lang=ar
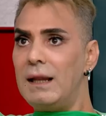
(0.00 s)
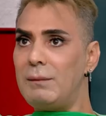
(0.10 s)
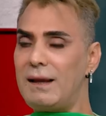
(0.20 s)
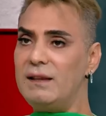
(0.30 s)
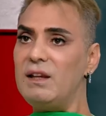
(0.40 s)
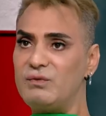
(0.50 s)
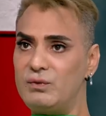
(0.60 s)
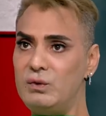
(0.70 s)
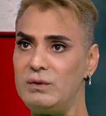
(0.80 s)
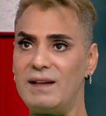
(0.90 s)
لما كانت
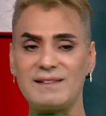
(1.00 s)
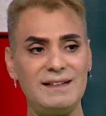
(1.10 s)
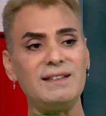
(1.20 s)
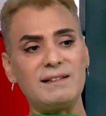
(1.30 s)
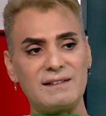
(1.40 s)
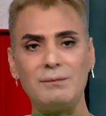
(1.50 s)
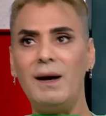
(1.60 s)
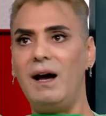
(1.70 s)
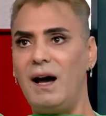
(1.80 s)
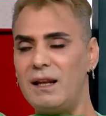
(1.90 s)
تفوت عصيتها
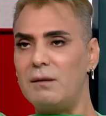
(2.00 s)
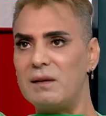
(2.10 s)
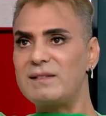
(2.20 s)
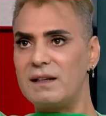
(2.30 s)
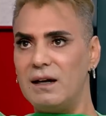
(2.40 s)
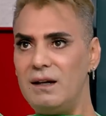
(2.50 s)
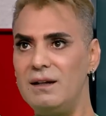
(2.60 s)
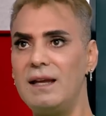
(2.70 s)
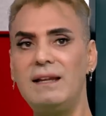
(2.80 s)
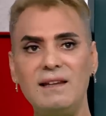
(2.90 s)
تسبقها على المسرح
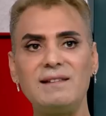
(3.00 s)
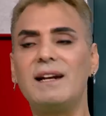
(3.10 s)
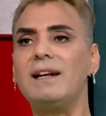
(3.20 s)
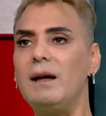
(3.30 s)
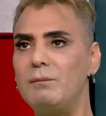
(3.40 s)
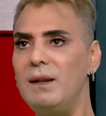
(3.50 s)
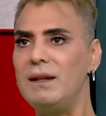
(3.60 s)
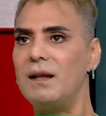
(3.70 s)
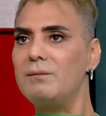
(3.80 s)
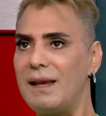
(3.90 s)
الناس تنرعب
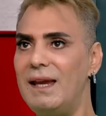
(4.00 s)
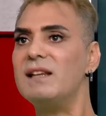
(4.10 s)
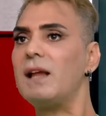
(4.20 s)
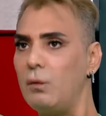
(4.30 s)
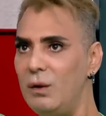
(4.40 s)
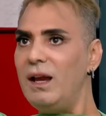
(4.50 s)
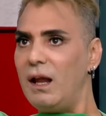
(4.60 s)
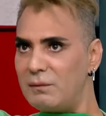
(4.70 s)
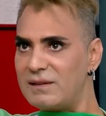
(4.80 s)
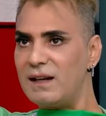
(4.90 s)
منها قد ما كانت قويه
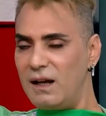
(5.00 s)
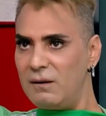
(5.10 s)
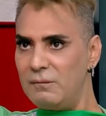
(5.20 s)
على مسرحها